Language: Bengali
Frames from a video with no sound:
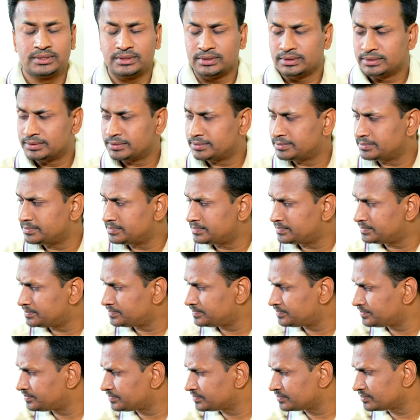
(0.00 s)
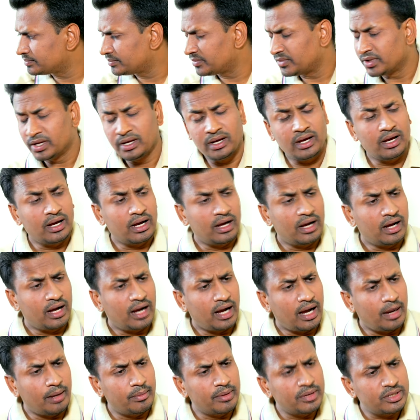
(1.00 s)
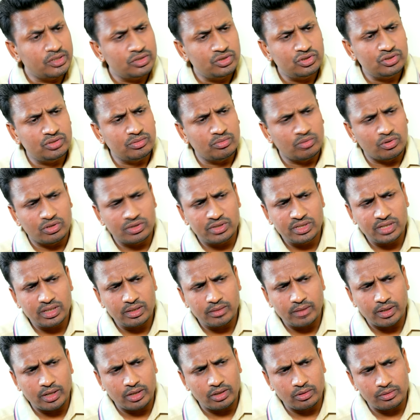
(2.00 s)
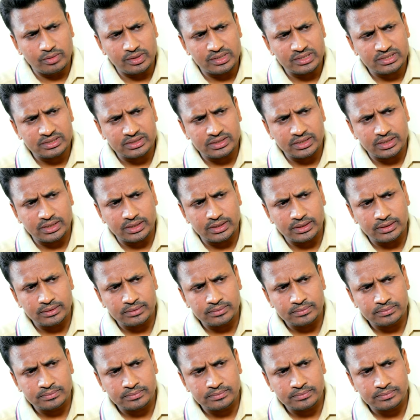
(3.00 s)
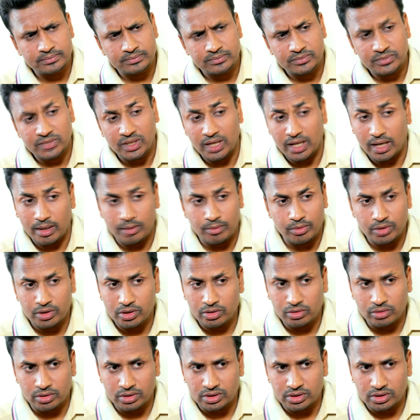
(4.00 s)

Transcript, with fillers: অপু রাগ দেখিয়ে বলল আমাকে যদি মন থেকে ভালোবাসতে এমনটা করতে পারতে না